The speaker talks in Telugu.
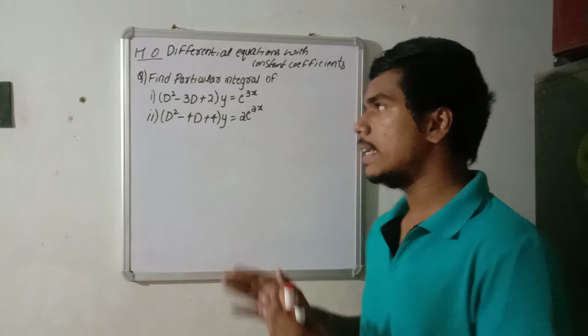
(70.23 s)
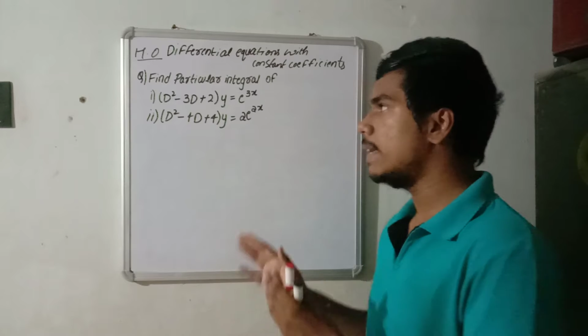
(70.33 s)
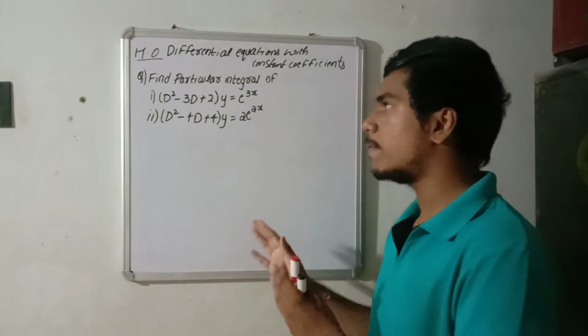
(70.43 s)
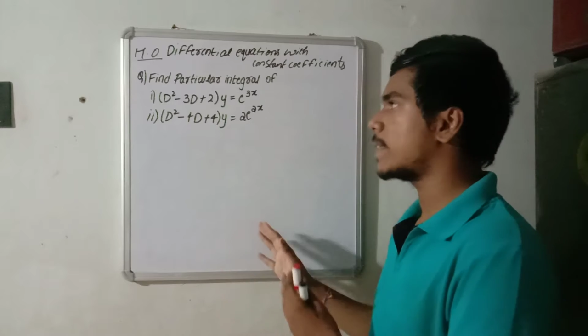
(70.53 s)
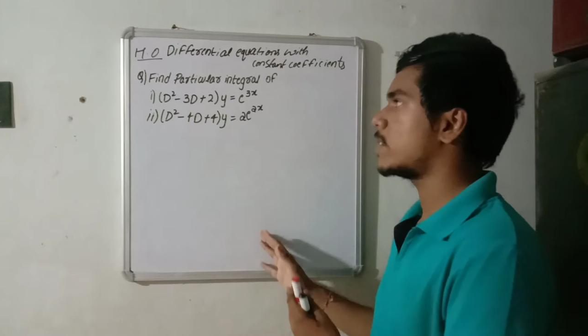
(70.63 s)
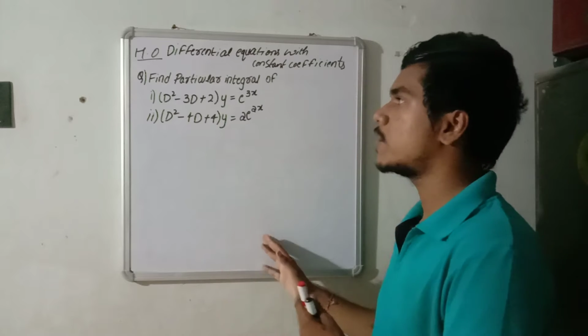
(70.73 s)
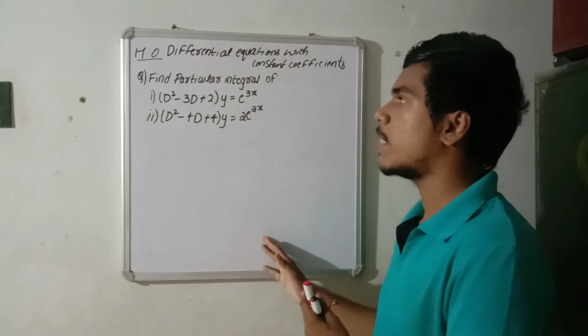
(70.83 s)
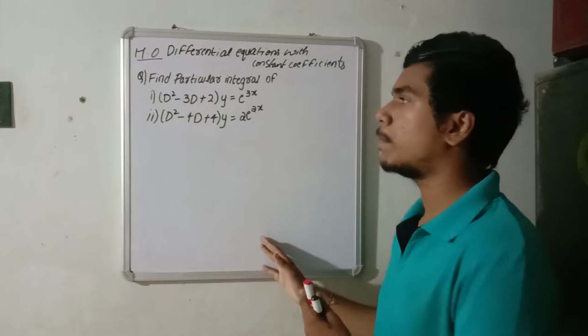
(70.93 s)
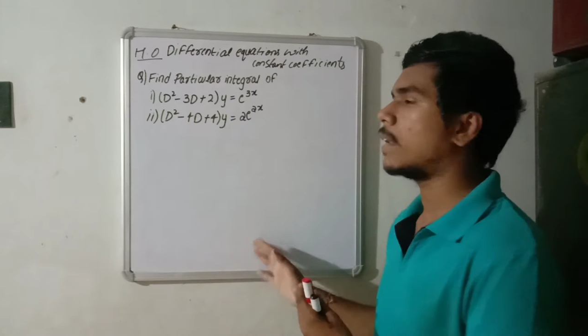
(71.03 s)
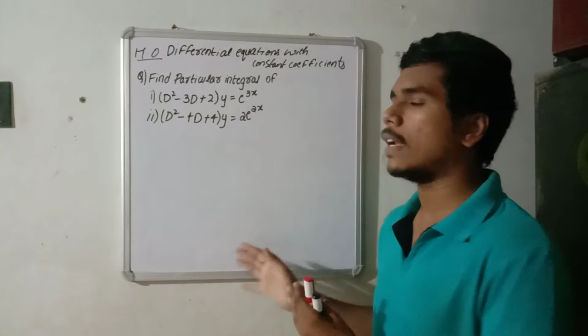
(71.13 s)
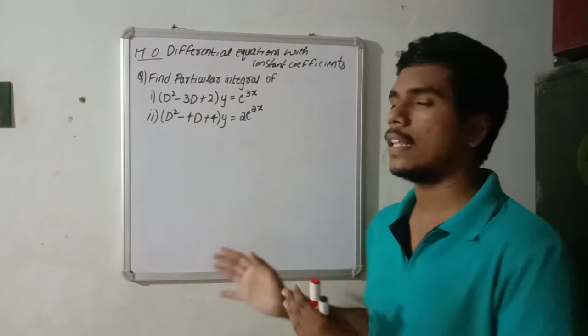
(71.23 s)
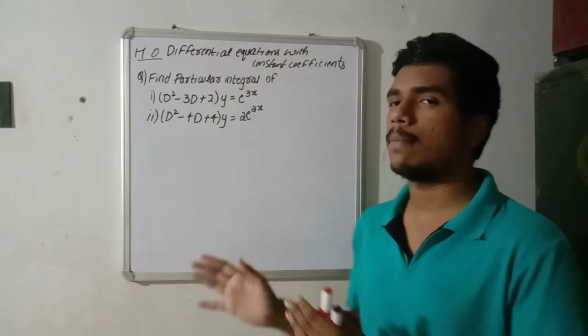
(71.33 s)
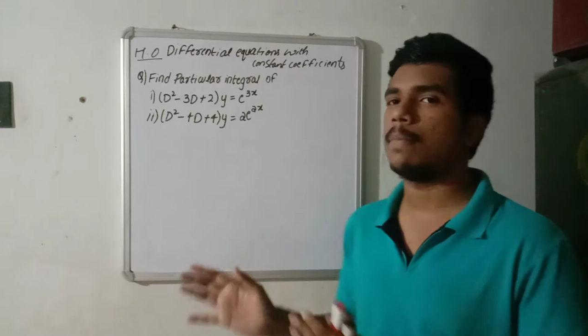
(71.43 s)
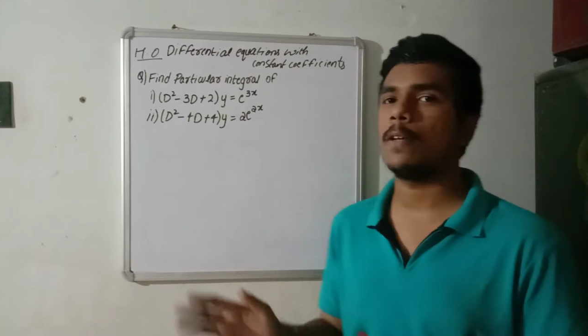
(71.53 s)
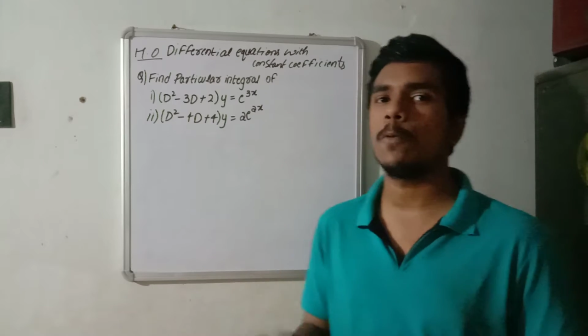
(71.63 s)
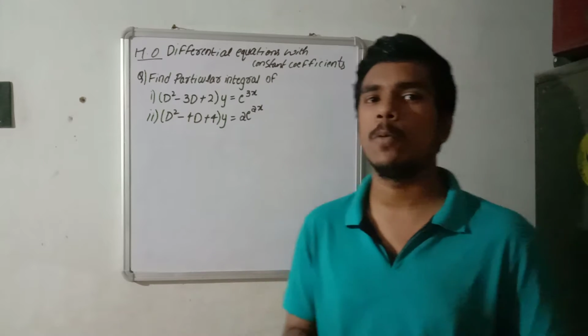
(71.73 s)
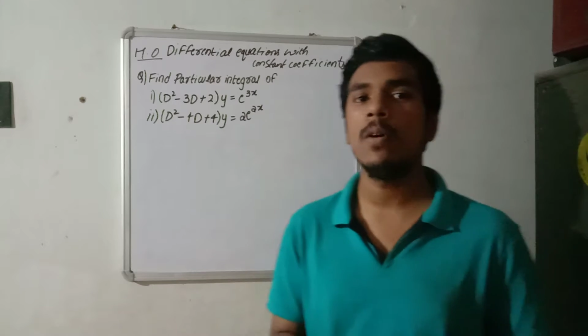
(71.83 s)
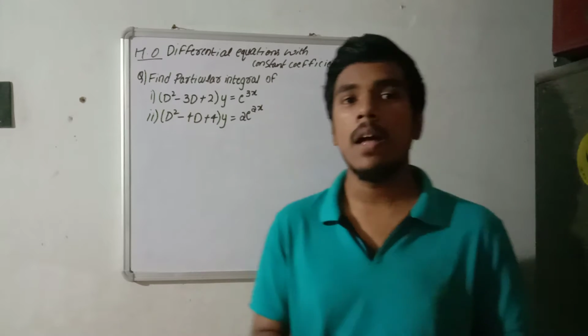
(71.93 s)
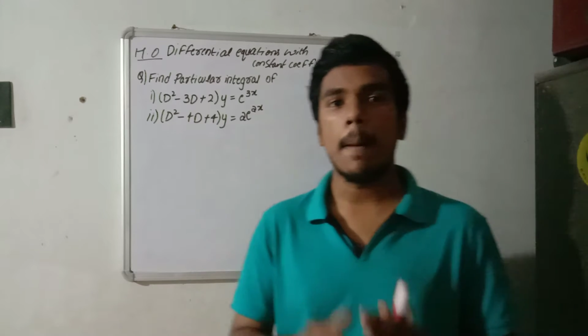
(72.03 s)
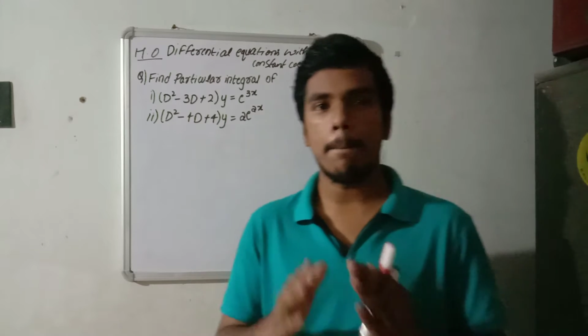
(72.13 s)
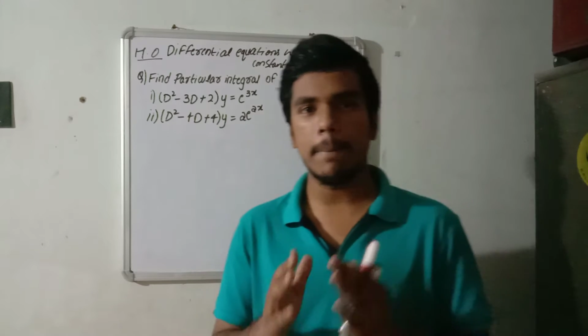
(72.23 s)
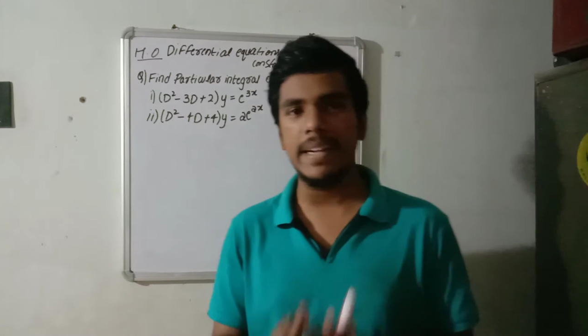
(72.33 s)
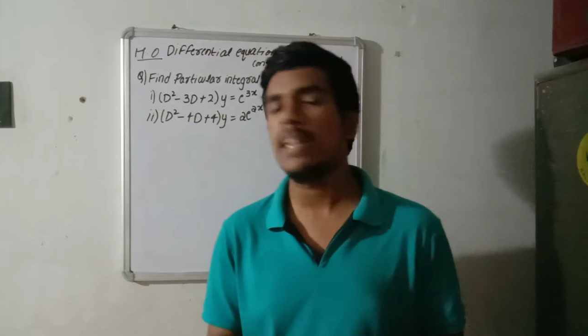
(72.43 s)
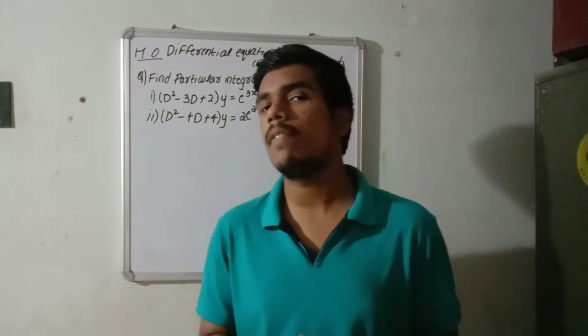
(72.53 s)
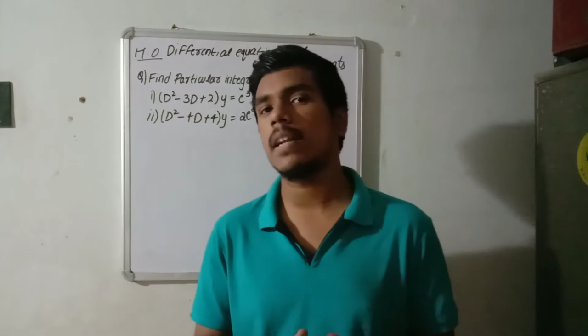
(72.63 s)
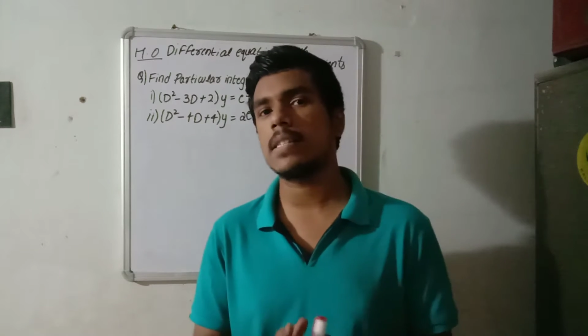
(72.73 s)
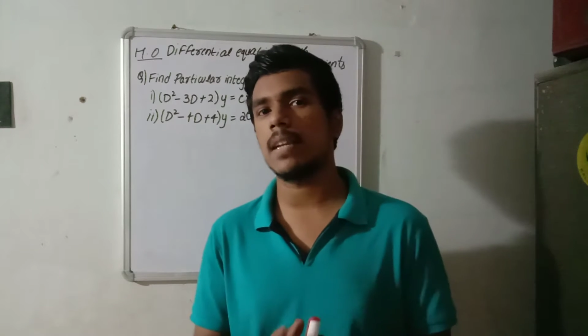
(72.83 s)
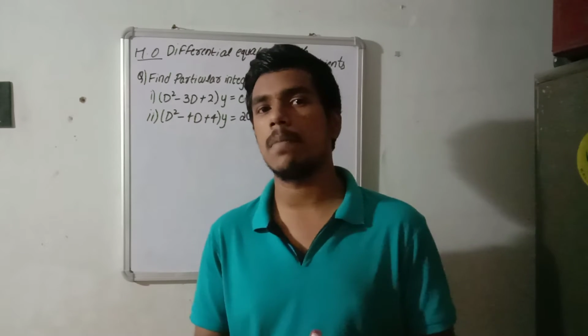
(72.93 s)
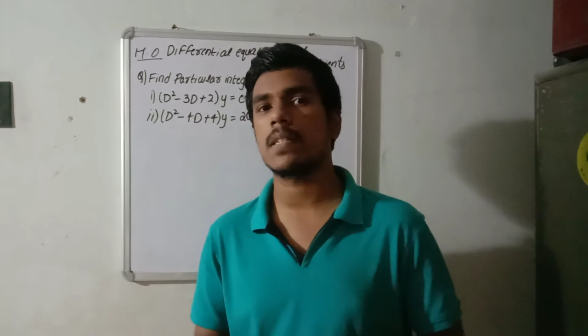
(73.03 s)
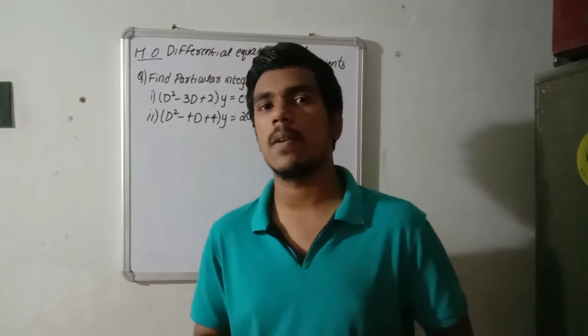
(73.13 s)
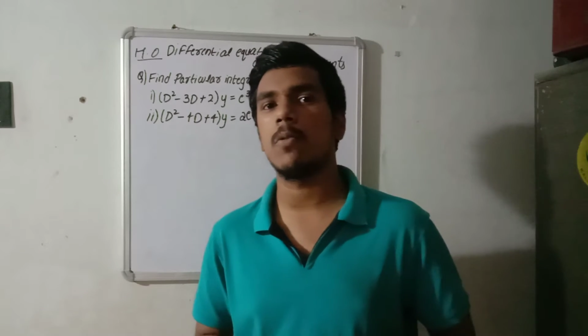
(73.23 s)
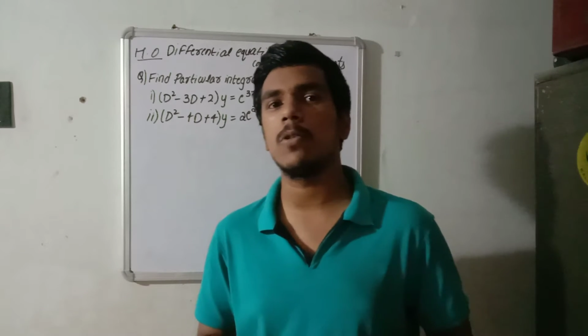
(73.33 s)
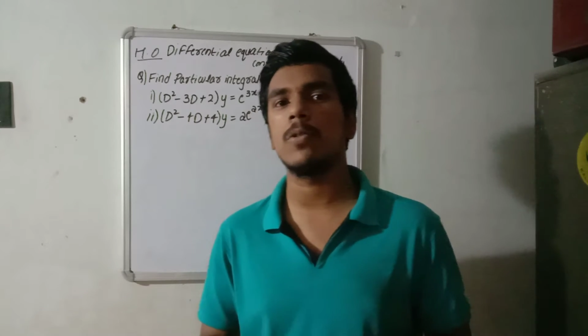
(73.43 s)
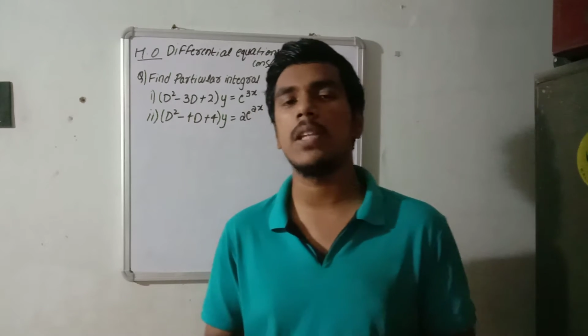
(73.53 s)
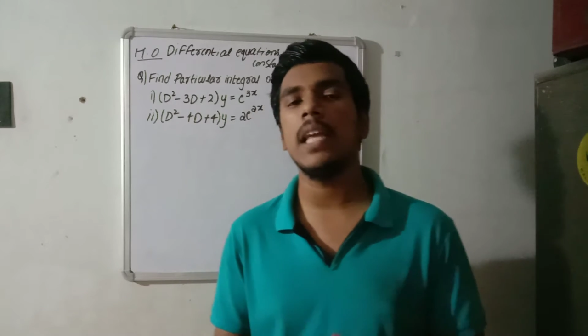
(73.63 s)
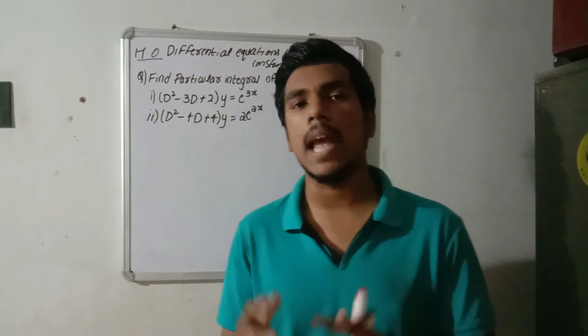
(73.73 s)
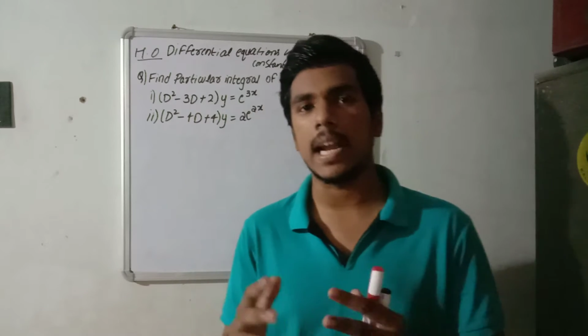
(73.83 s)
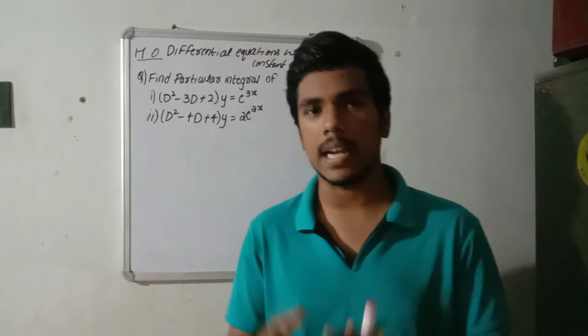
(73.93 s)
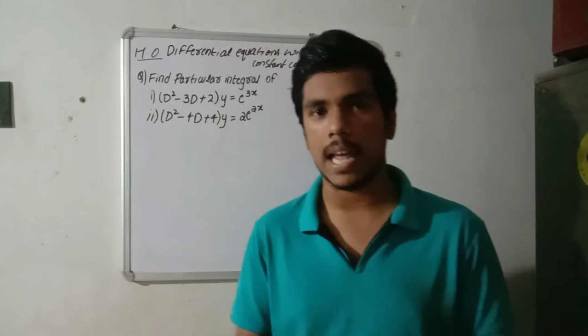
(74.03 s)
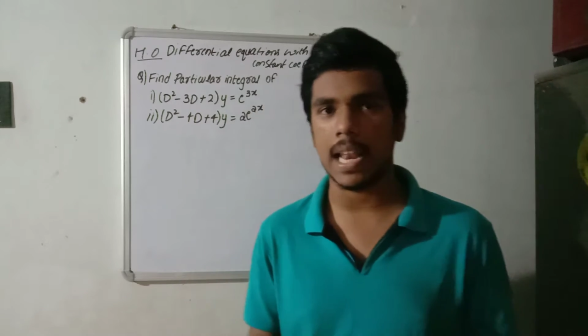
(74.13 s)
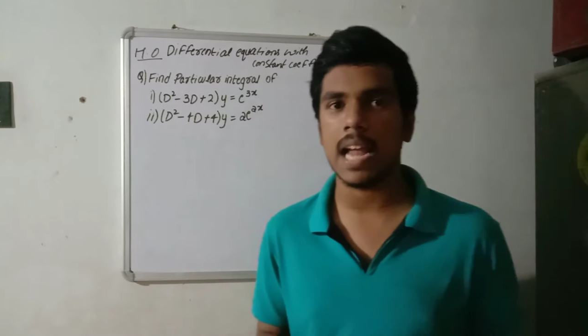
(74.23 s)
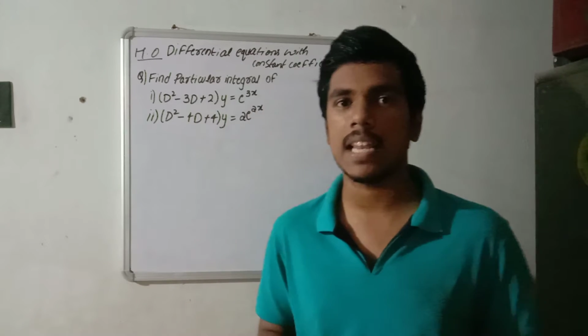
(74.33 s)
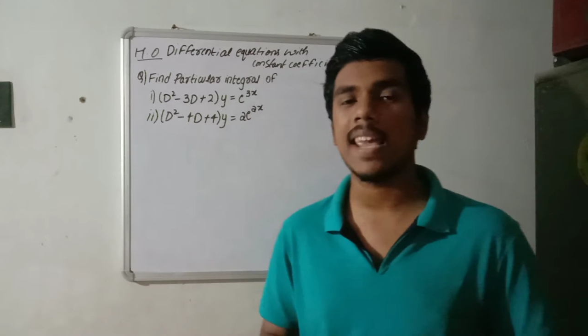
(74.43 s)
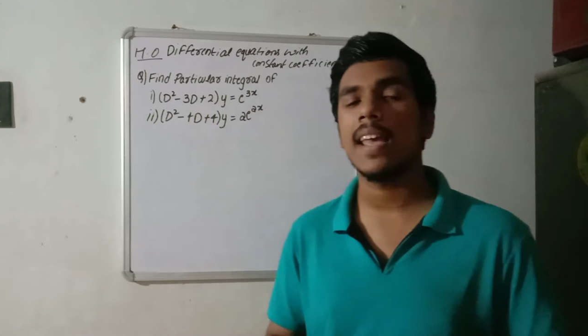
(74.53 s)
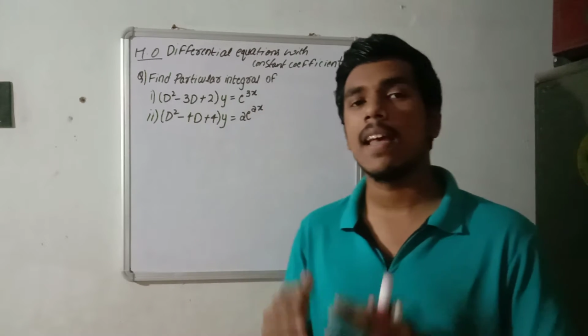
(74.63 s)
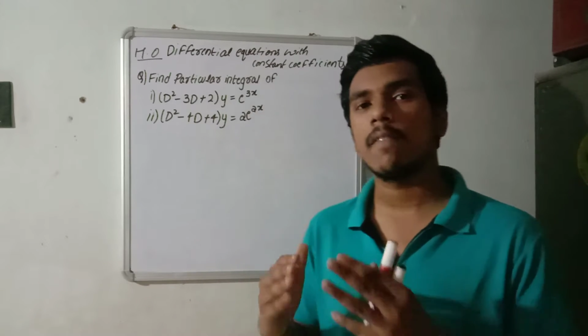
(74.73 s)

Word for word: ఈ ఫస్ట్ చాప్టర్ అనేది మీకు మిడ్ వన్ సిలబస్లో ఉంటుంది అండ్ అలానే